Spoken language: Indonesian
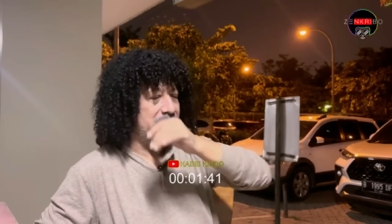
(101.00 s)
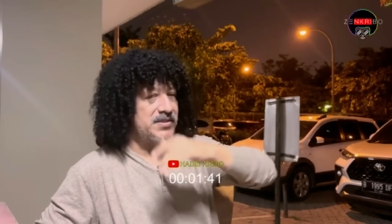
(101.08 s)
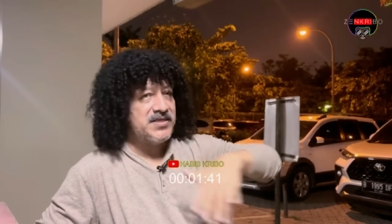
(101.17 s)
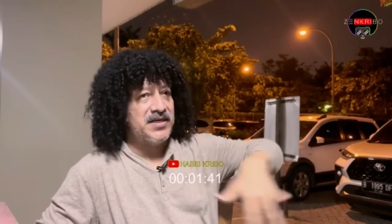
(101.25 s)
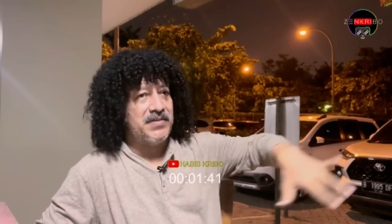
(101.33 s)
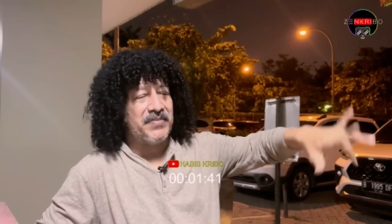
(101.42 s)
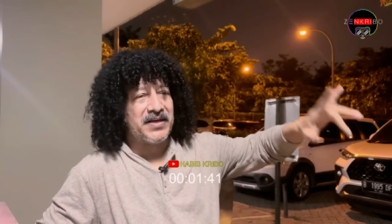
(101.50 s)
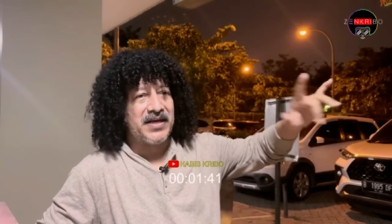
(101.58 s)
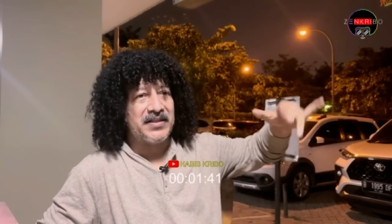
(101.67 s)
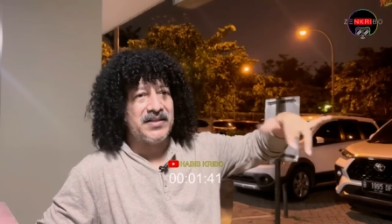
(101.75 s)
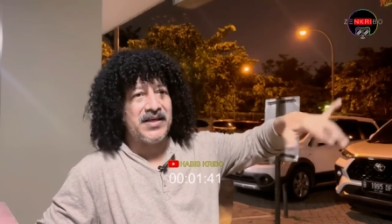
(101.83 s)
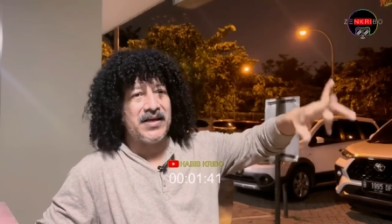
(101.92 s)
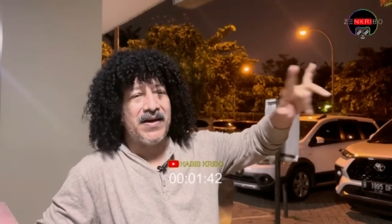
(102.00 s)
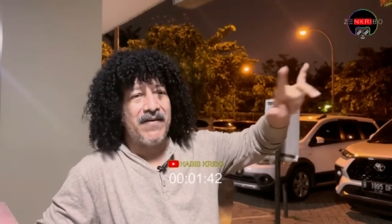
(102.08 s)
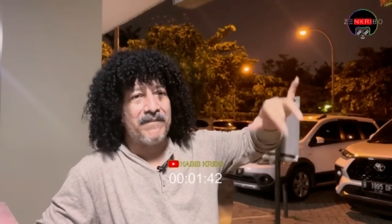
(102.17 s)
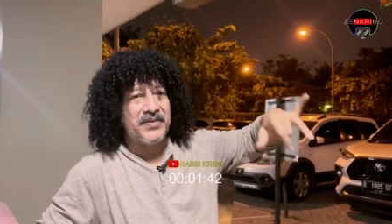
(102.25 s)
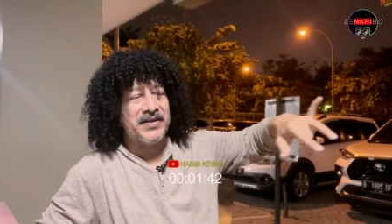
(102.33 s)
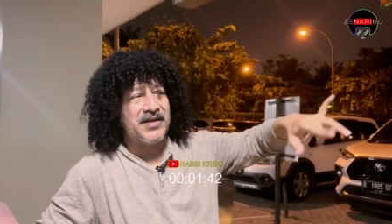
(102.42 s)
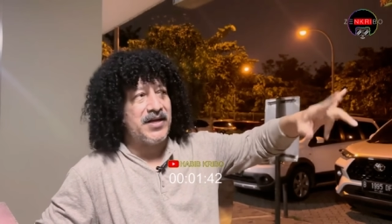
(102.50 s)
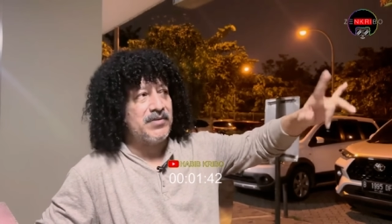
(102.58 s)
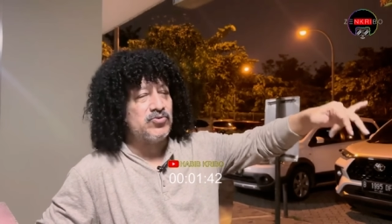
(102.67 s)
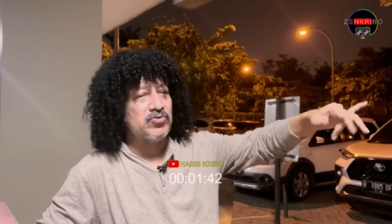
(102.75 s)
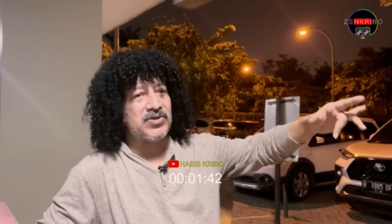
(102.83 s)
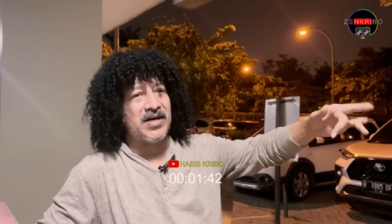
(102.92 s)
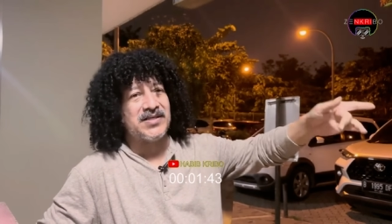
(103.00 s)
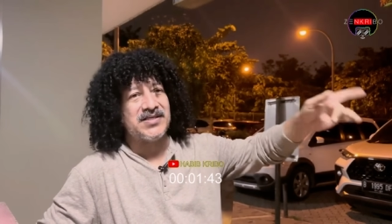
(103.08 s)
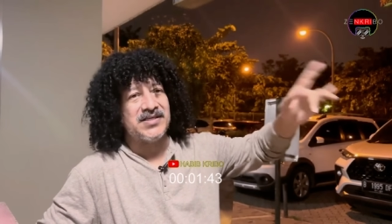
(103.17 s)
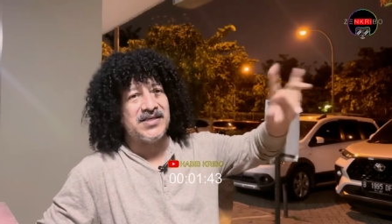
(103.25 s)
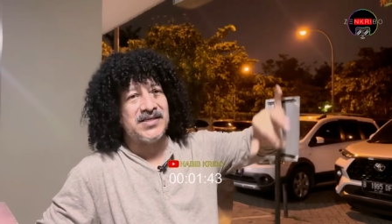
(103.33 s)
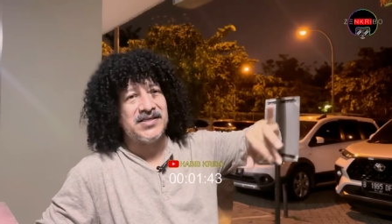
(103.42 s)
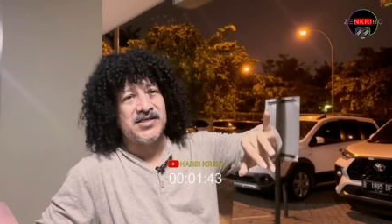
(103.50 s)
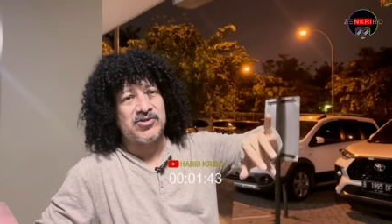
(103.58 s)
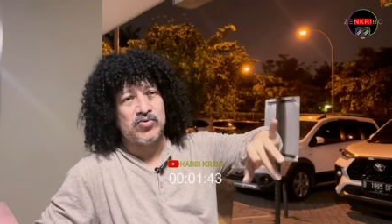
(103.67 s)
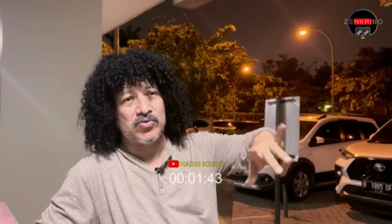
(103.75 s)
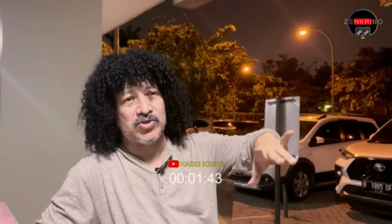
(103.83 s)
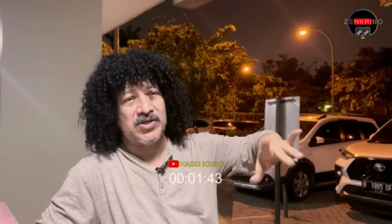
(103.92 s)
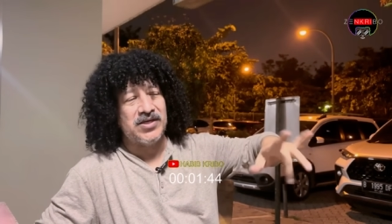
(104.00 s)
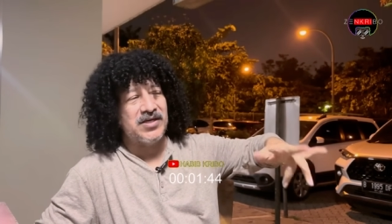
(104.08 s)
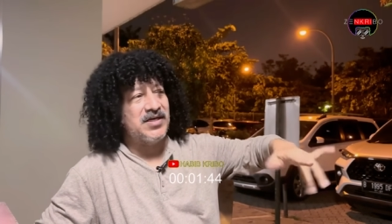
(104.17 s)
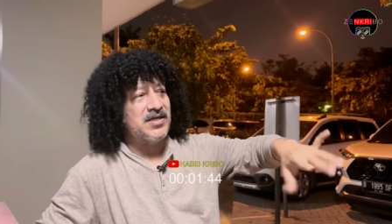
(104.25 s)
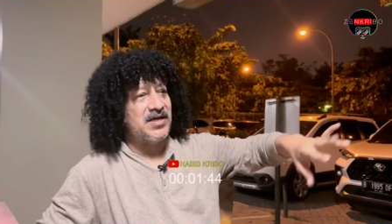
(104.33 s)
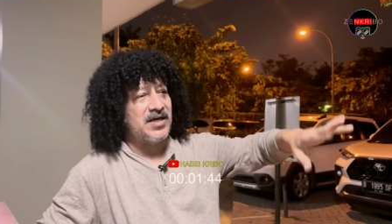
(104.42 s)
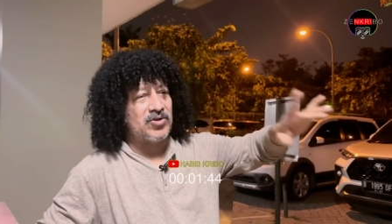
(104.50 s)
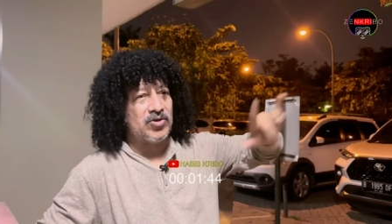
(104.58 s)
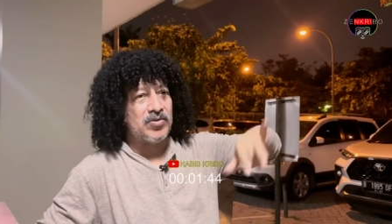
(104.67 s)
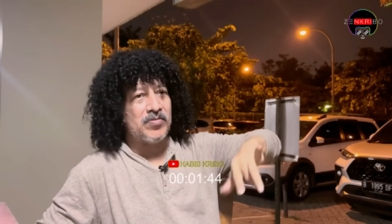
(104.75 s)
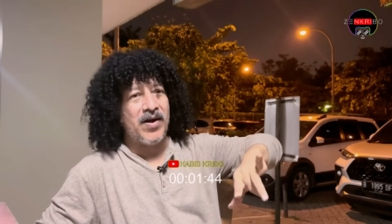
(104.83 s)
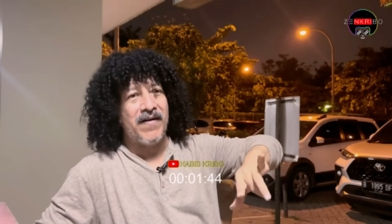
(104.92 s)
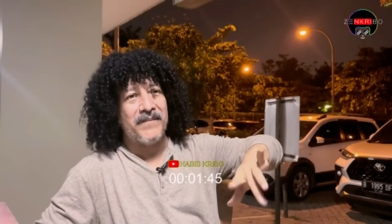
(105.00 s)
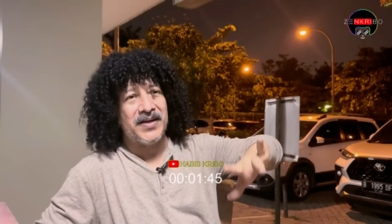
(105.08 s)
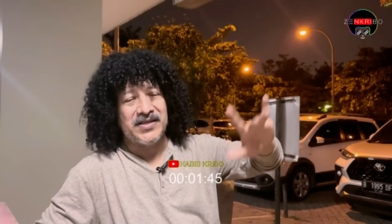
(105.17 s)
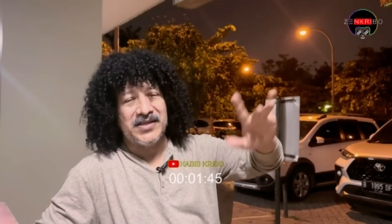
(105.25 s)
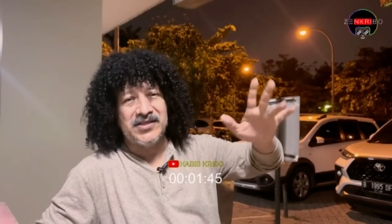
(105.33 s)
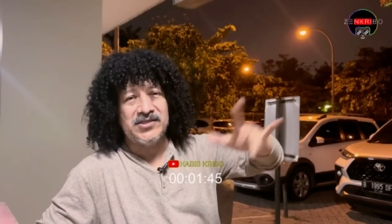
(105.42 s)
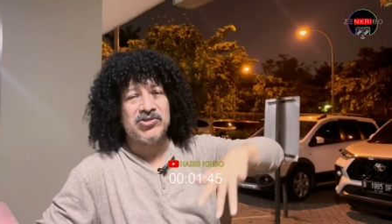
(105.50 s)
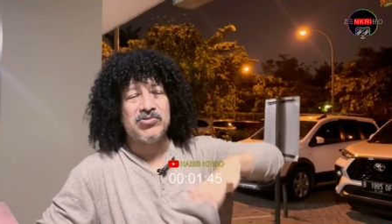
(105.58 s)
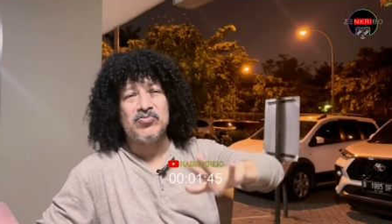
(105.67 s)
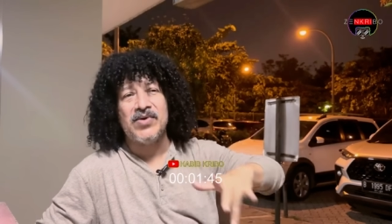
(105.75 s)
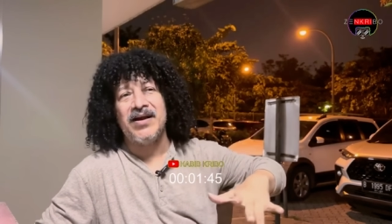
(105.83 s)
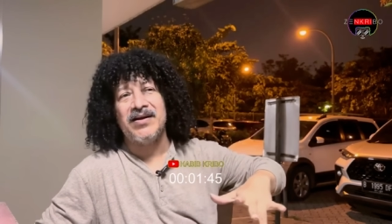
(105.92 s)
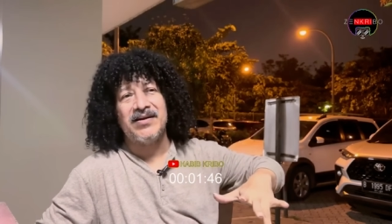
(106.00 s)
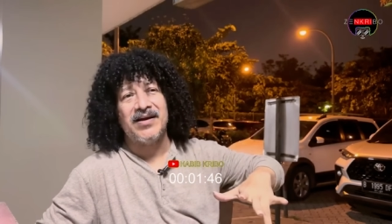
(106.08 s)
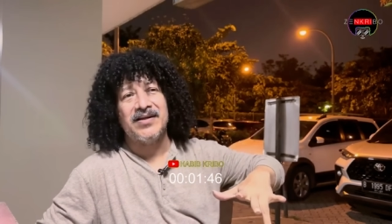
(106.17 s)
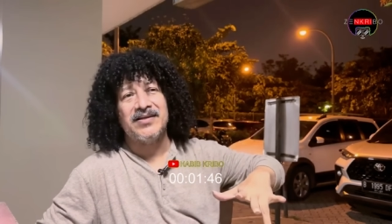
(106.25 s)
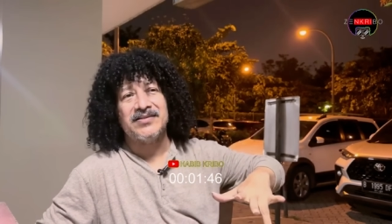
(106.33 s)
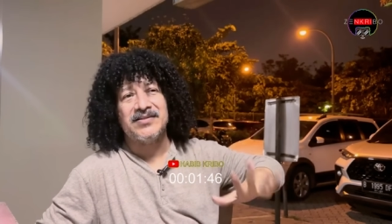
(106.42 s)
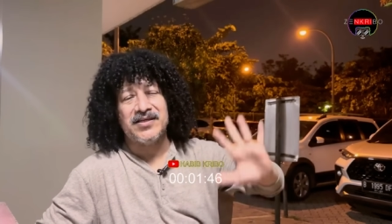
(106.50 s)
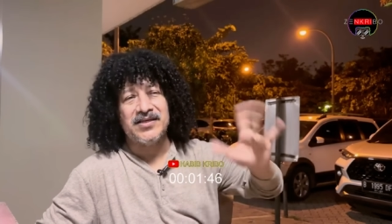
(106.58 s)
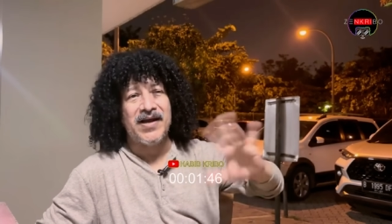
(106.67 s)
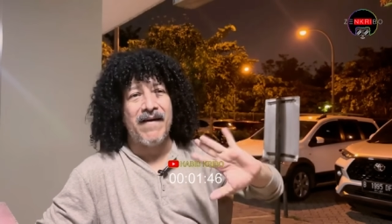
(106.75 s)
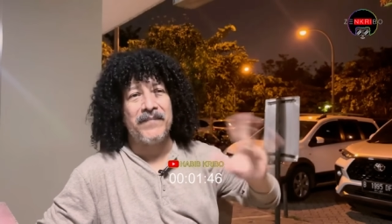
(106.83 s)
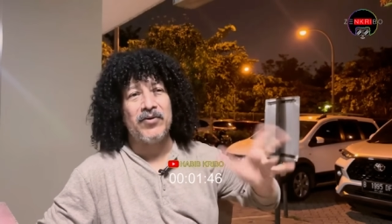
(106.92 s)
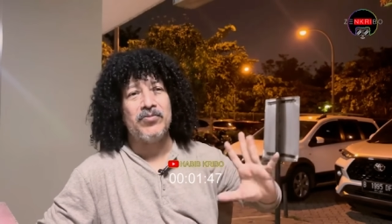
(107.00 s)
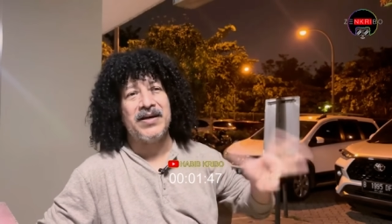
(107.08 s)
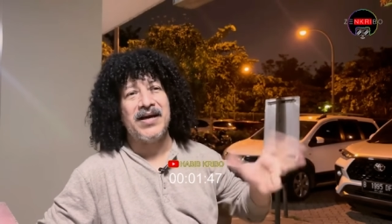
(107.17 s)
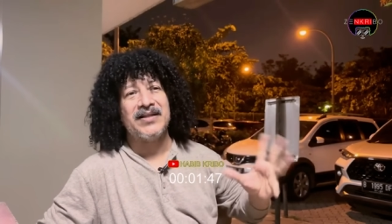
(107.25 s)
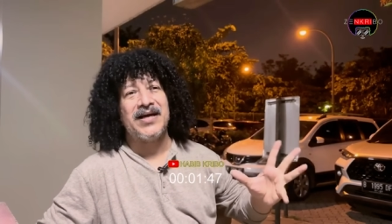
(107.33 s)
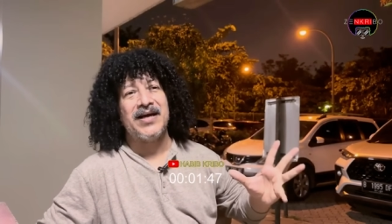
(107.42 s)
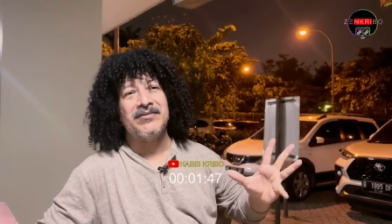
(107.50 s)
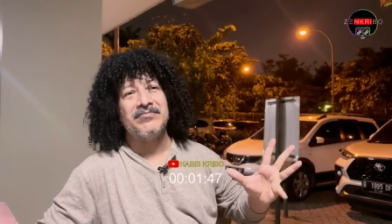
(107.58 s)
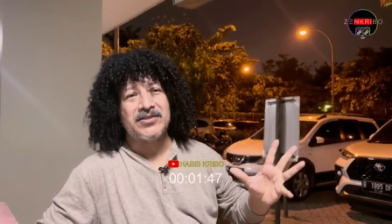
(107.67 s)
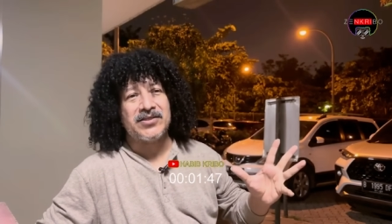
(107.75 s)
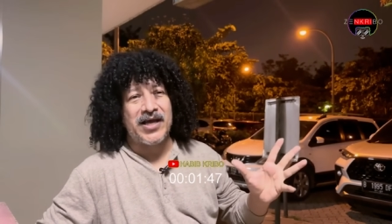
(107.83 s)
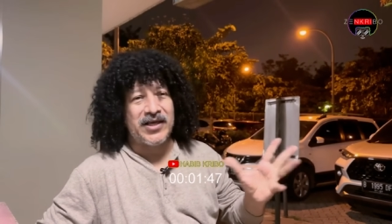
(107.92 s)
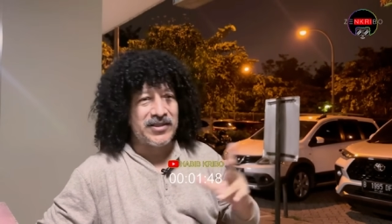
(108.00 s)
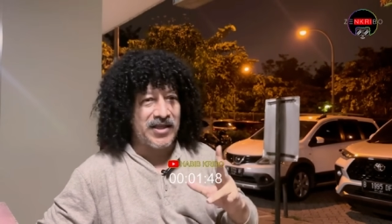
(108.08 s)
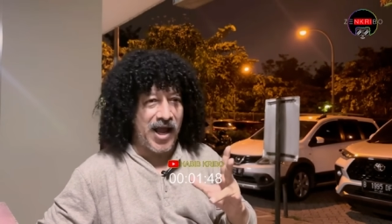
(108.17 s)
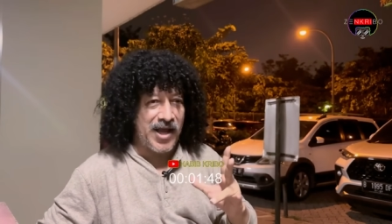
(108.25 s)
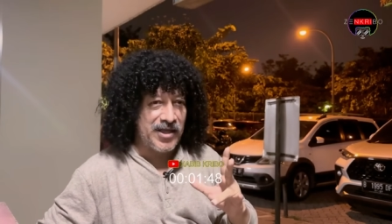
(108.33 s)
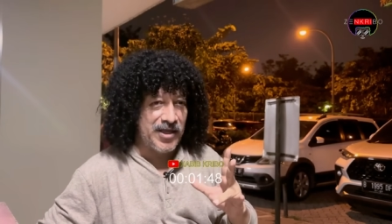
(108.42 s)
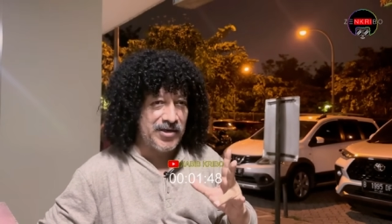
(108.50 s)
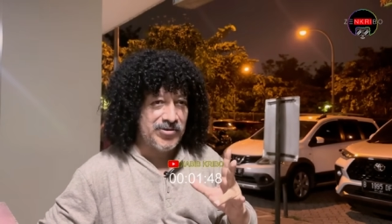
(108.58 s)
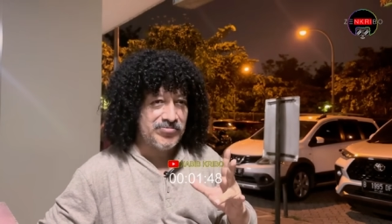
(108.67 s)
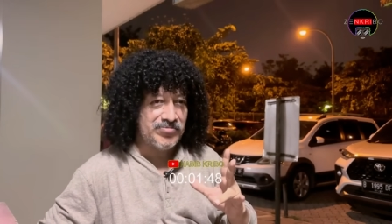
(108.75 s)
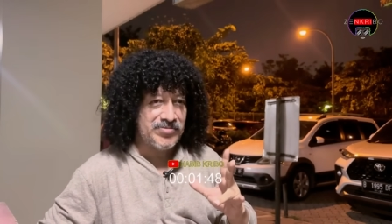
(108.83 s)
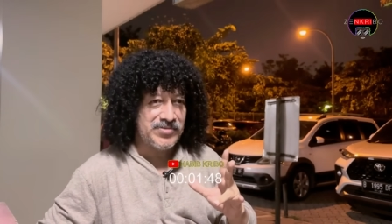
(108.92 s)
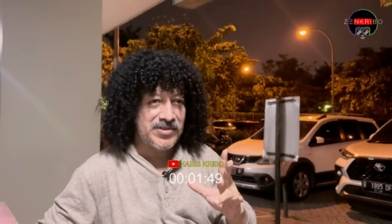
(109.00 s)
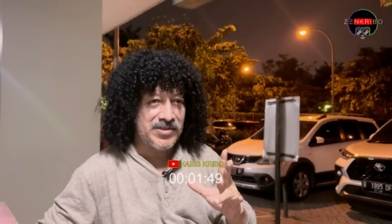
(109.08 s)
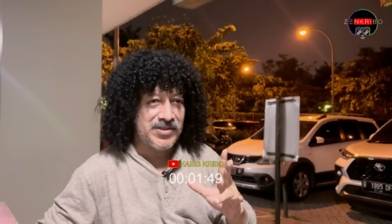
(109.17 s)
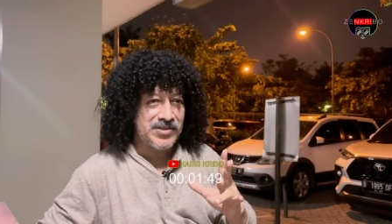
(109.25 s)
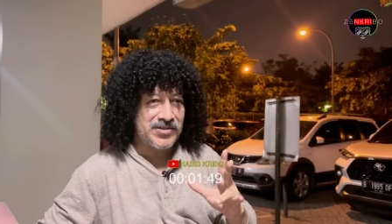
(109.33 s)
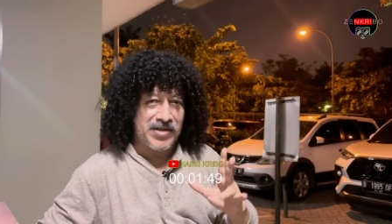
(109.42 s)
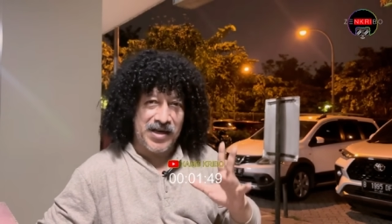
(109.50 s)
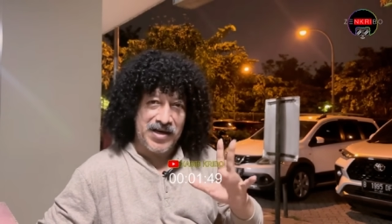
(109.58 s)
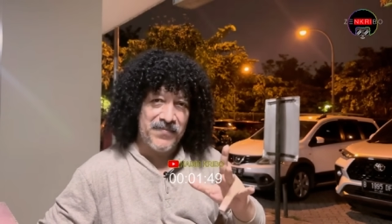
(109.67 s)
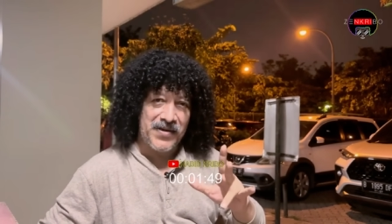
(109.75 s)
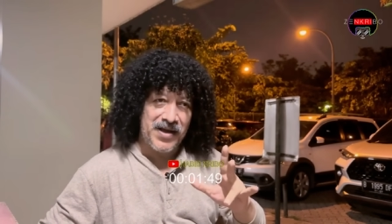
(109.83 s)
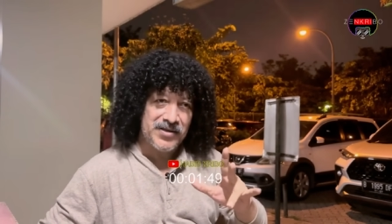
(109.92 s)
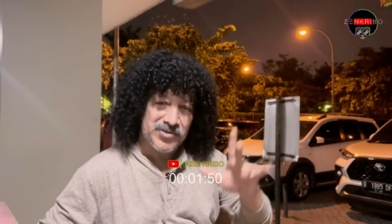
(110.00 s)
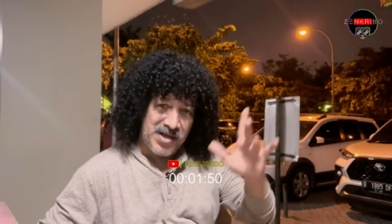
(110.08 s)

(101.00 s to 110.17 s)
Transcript: Jadi berganti nabi dari Musa ke Yesus atau ke Muhammad ini semua ada. Jadi nggak perlu mengatakan saya yang terakhir karena apa?